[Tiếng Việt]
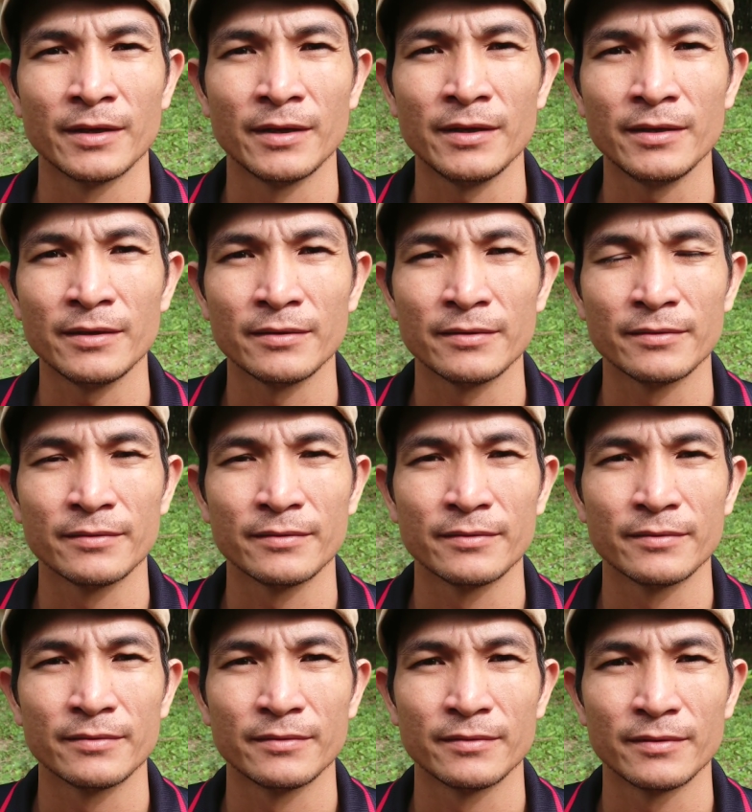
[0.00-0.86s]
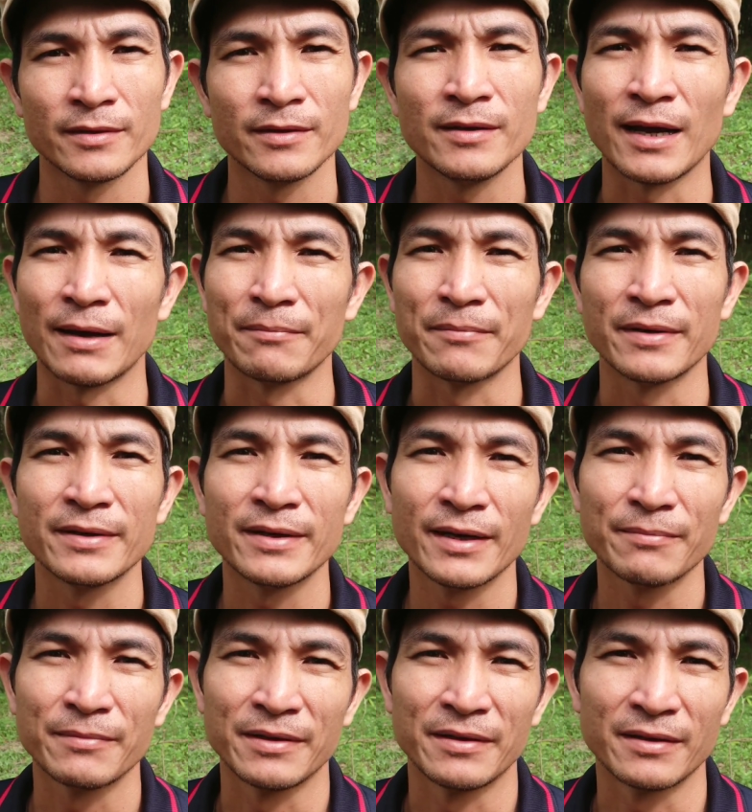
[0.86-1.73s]
đó cứ nằm ở
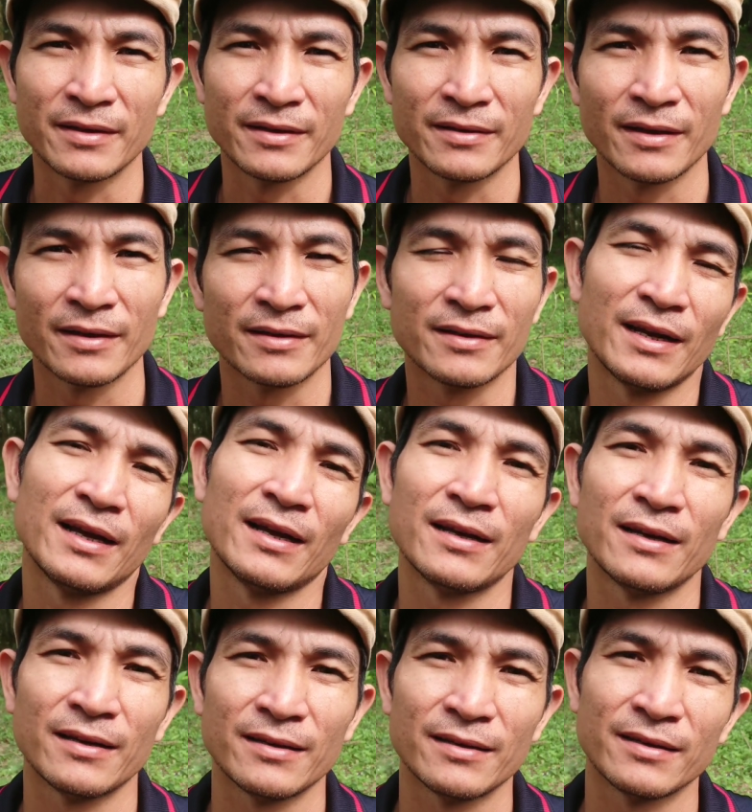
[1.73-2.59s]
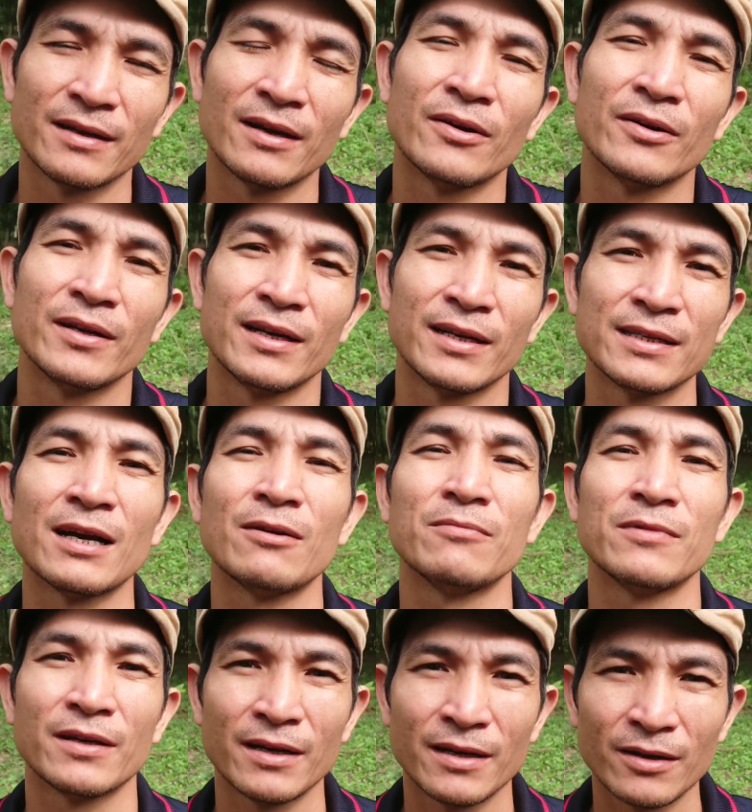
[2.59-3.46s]
trên mà giật giật giật là hồi là
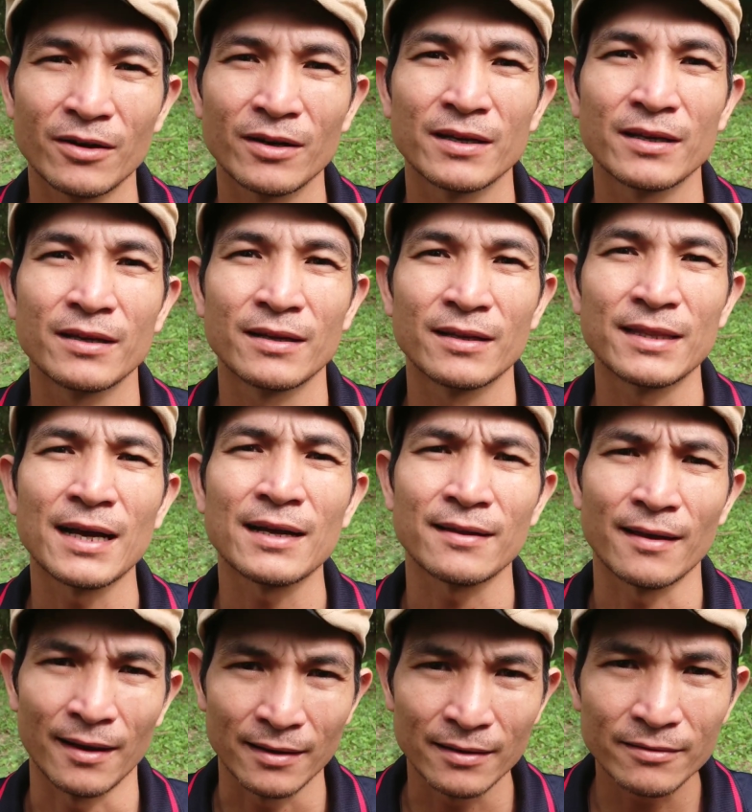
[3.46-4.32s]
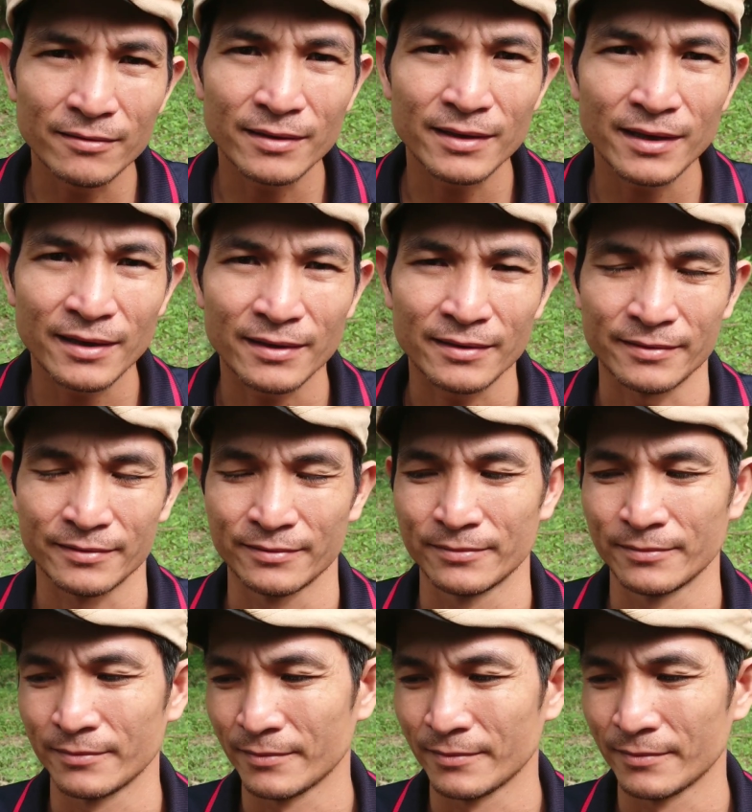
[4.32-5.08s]
xong rồi đó hồi giờ tắt thở luôn đó nha